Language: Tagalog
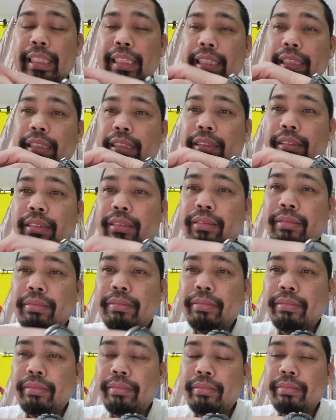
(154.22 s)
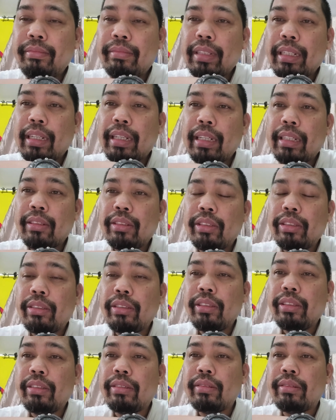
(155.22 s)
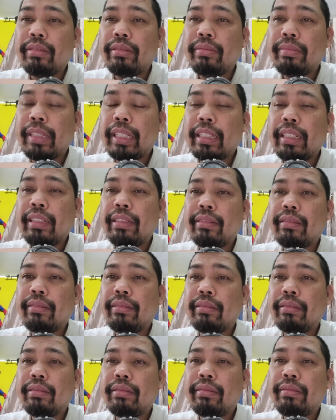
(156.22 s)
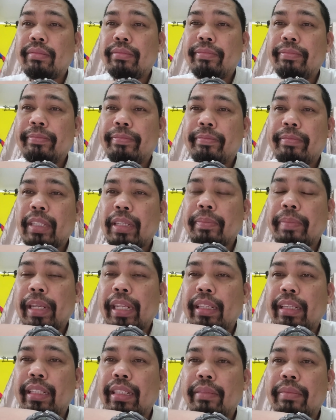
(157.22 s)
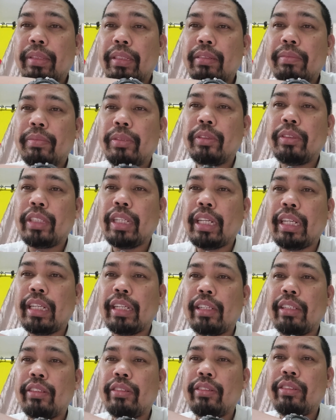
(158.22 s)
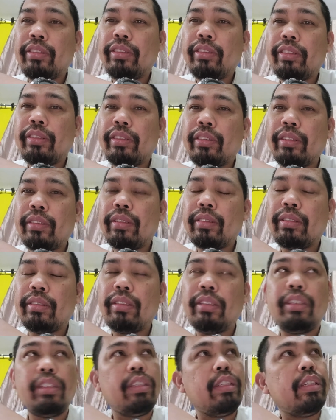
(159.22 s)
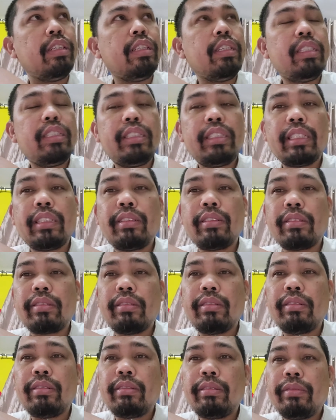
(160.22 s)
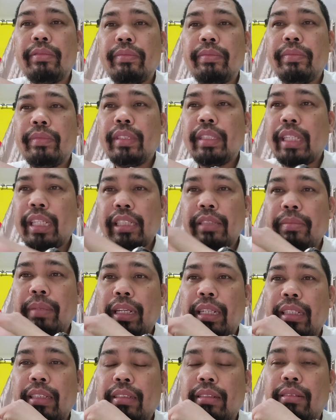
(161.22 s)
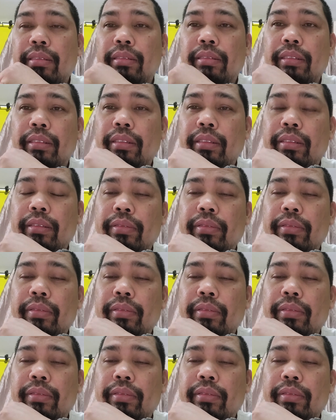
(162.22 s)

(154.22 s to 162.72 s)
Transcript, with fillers: um, maka gusto nyo mag ano magpa-interview punta lang kayo doon or siguro next vlog ko